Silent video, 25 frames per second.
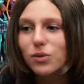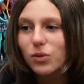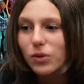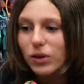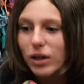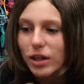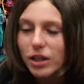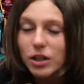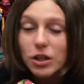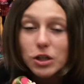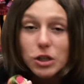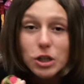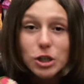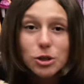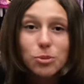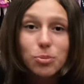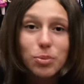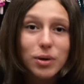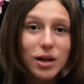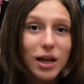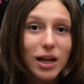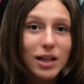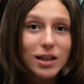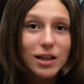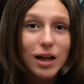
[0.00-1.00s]
ну и, конечно же,
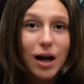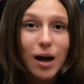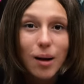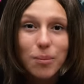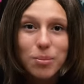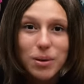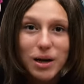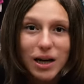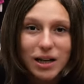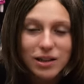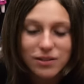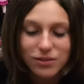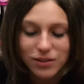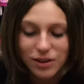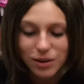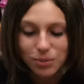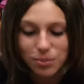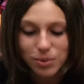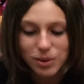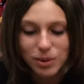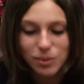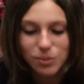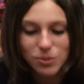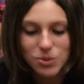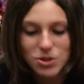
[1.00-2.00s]
приятно обрадовало,
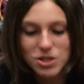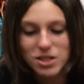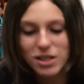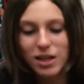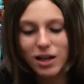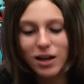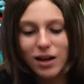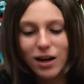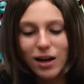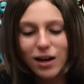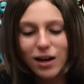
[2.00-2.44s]
потому что